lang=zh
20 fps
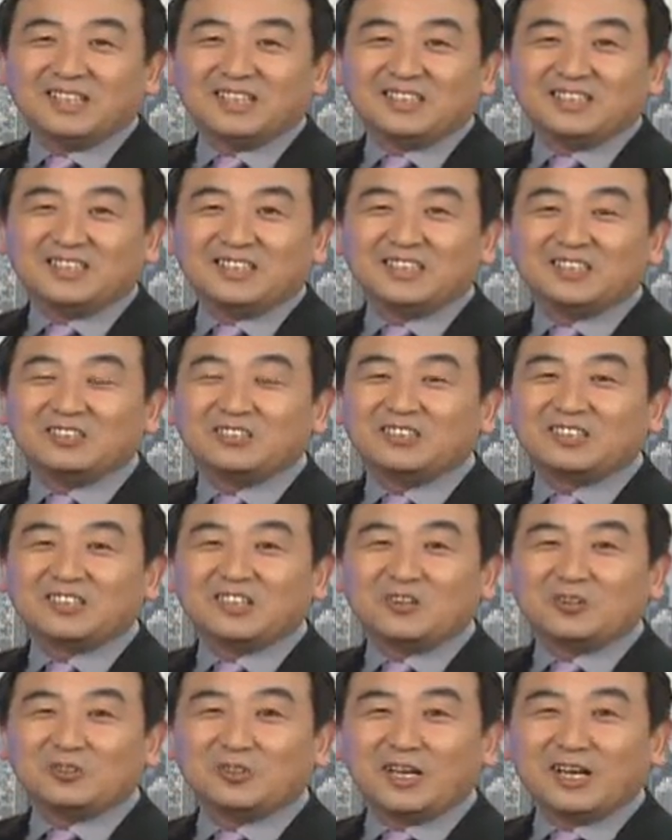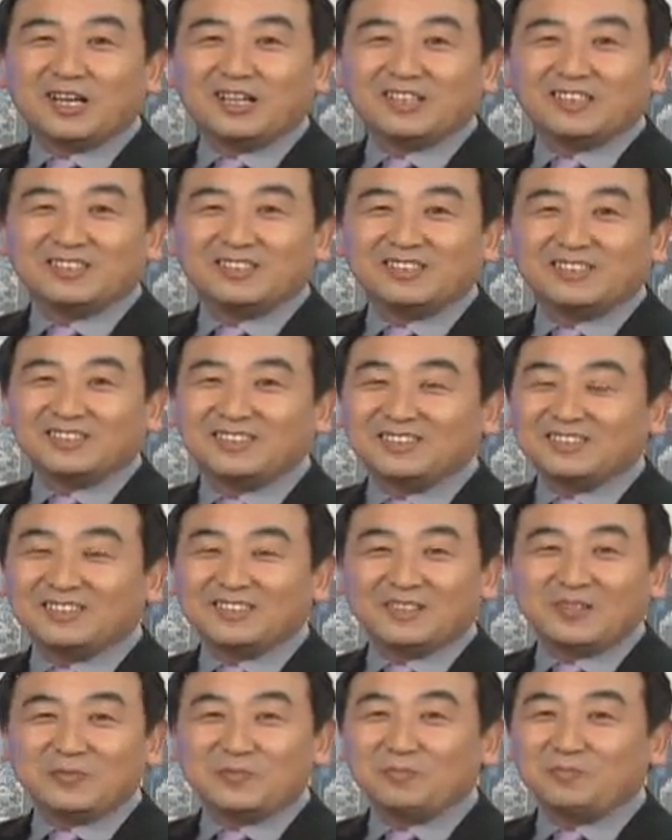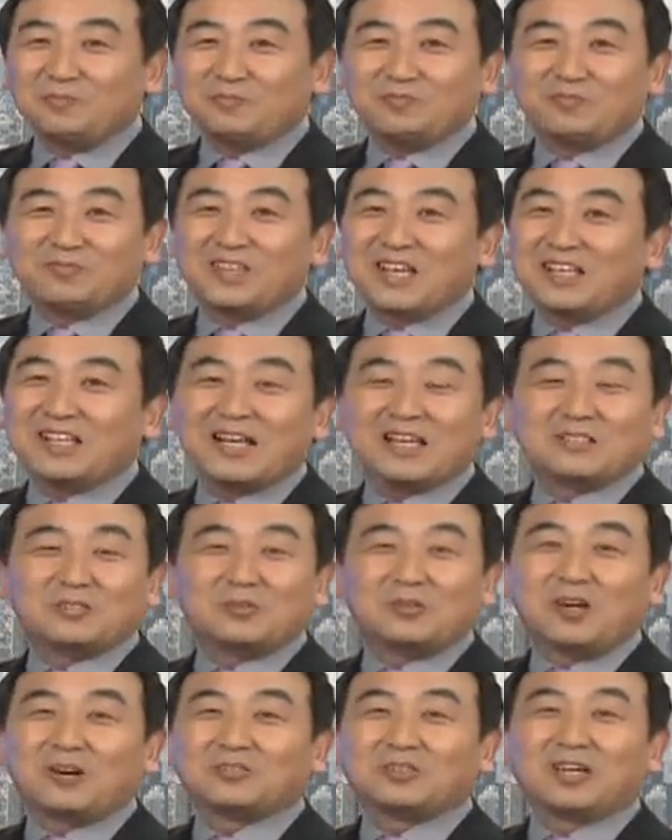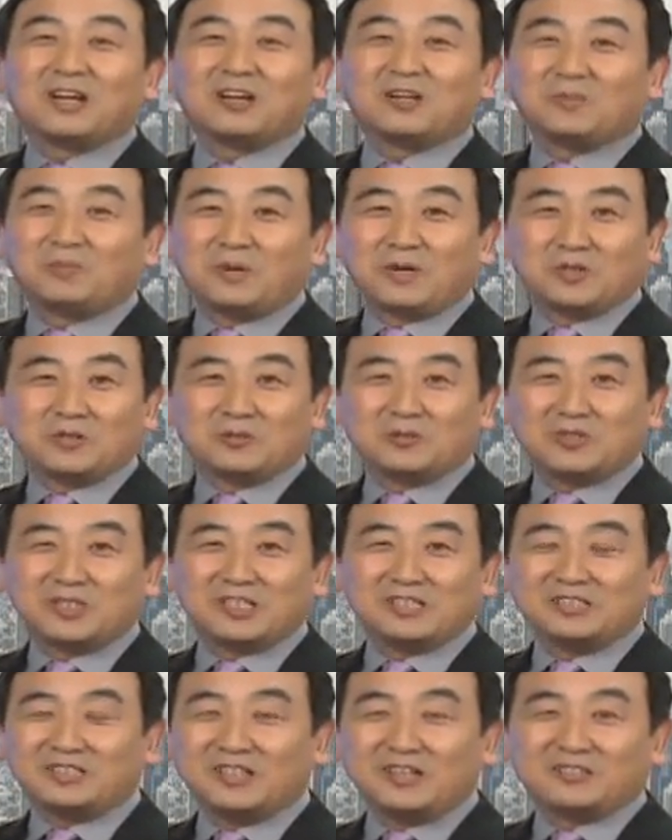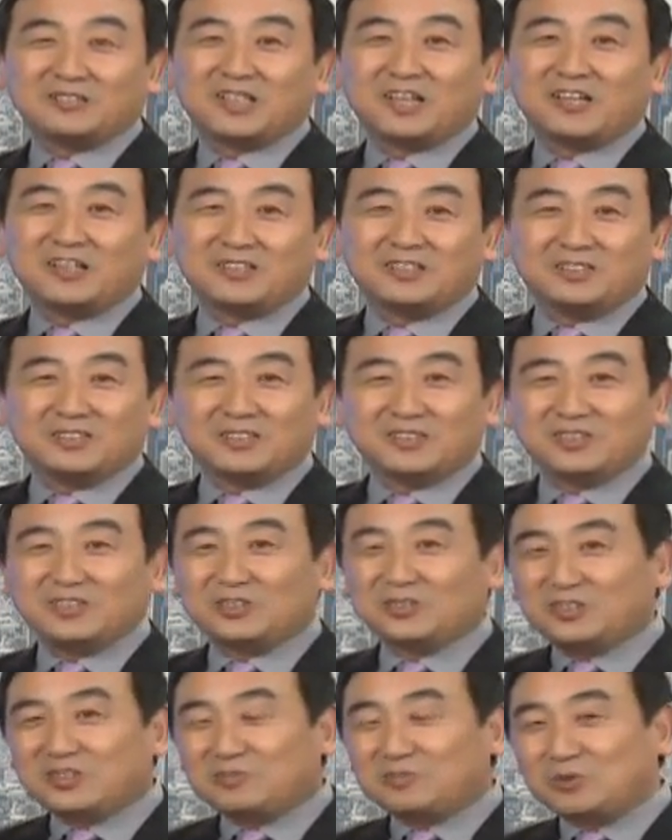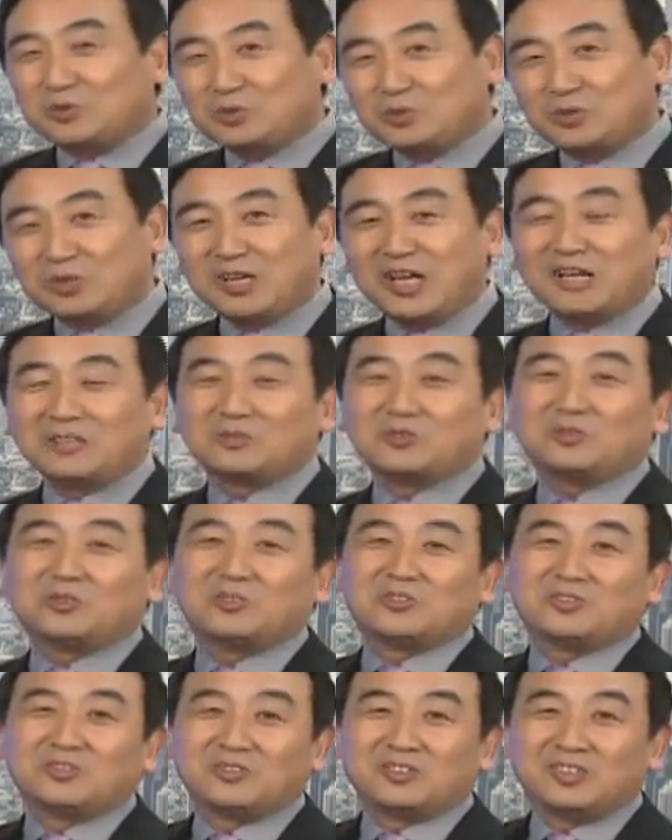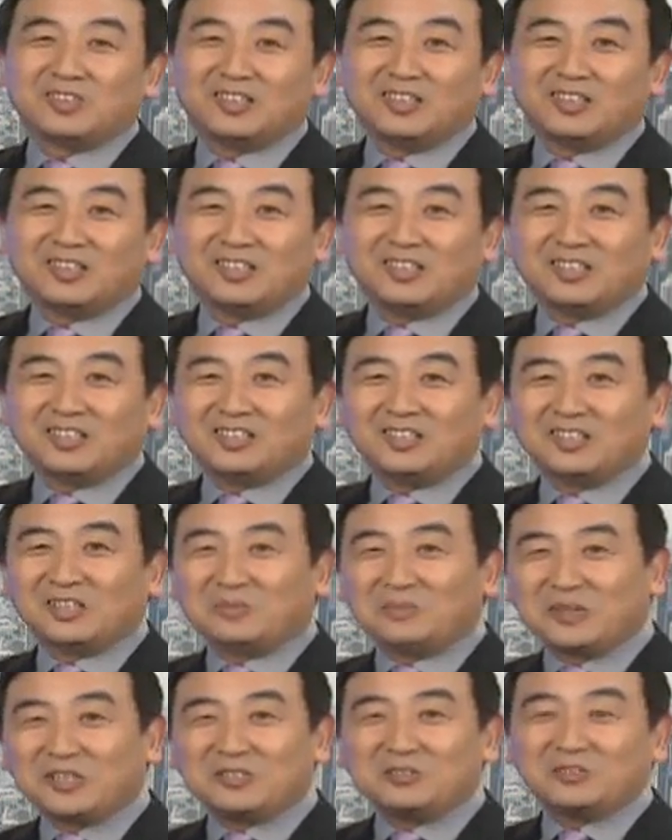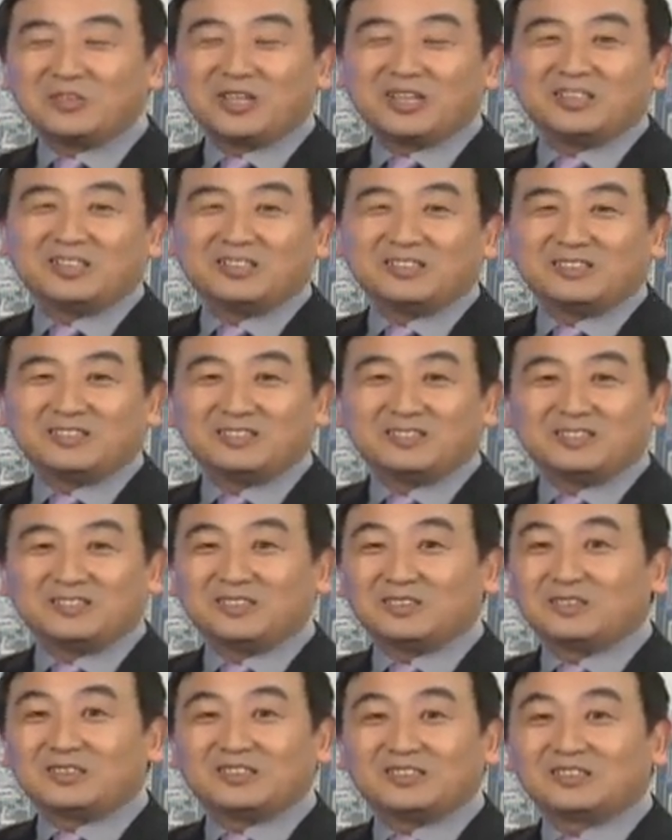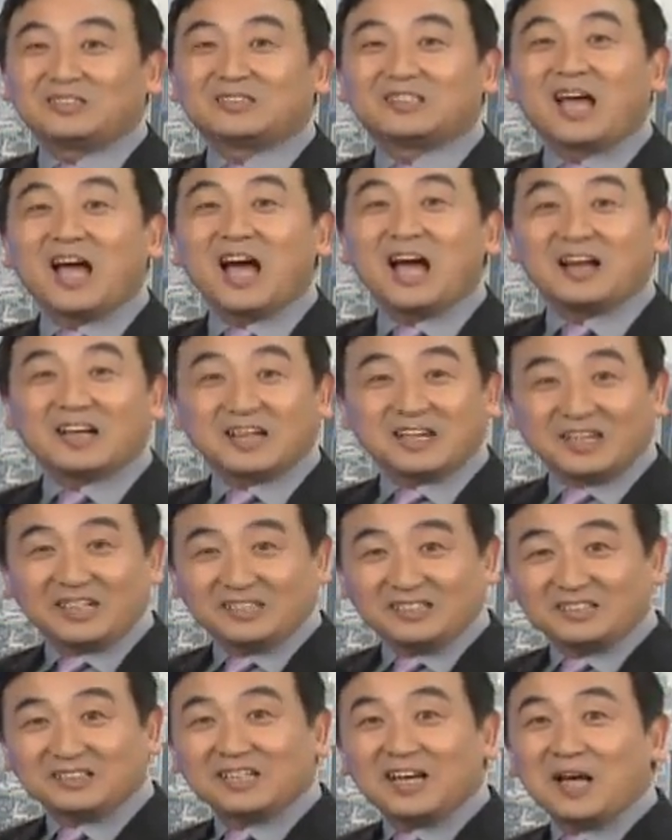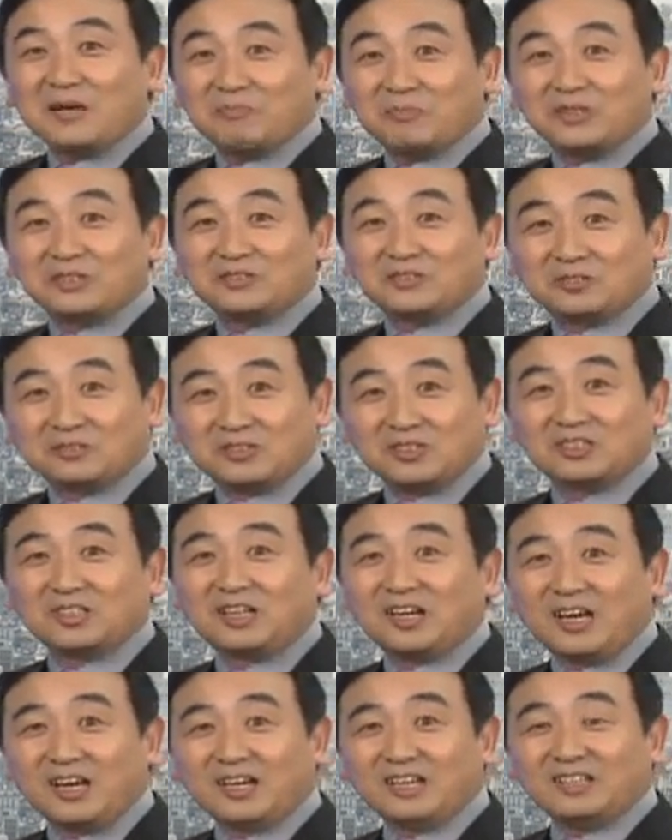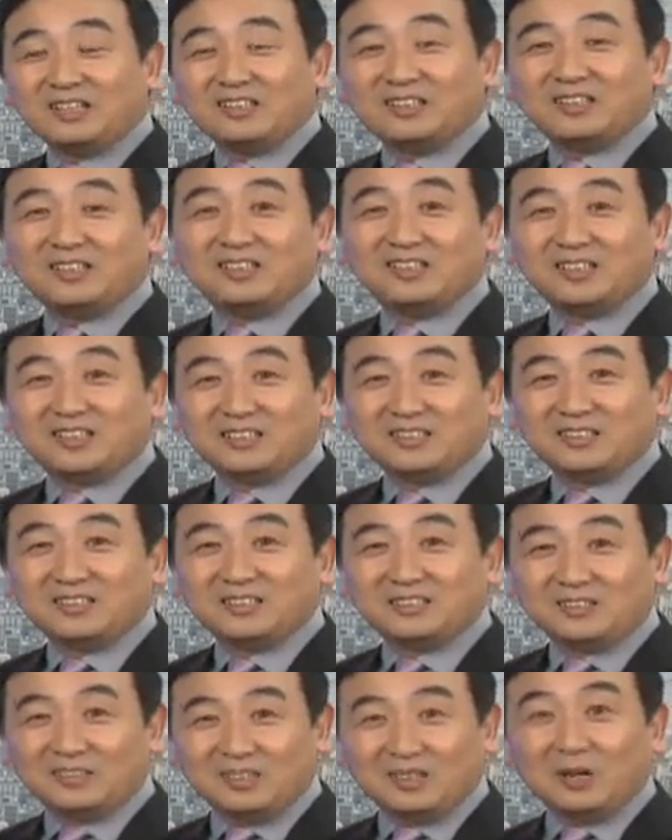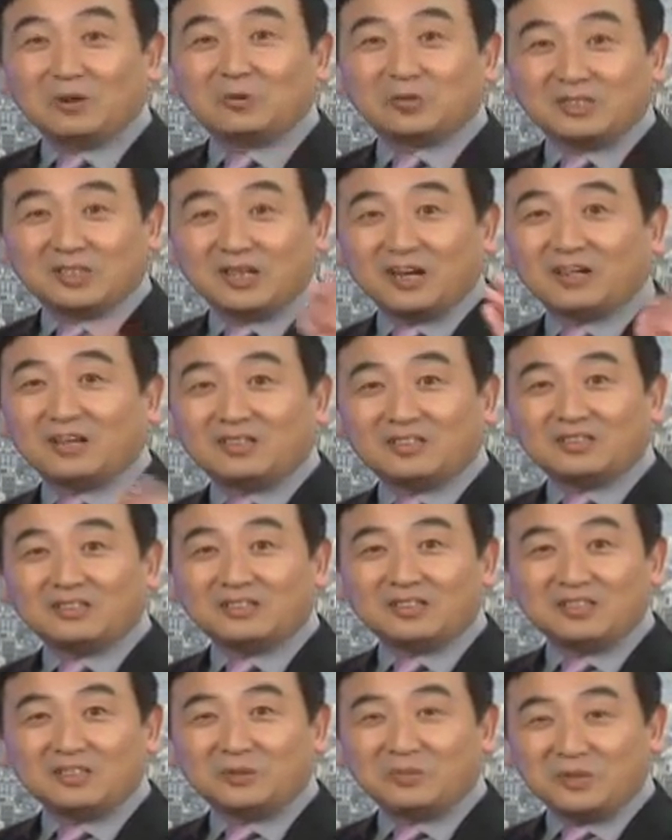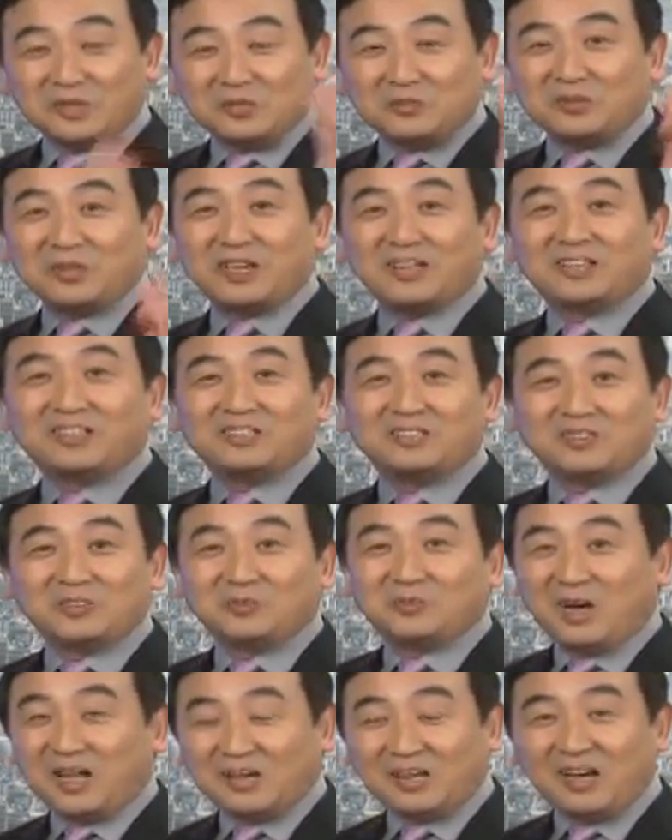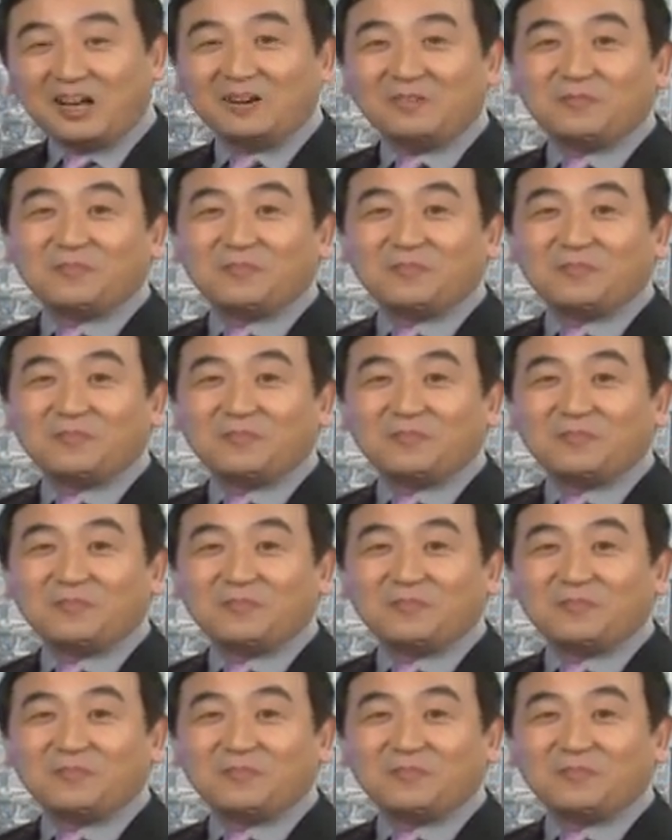进去之后呢，大家就聊天，朋友认识聊天，就这么说两句，喝了杯水。他给人看病就这个来，聊会儿天喝杯水就完了。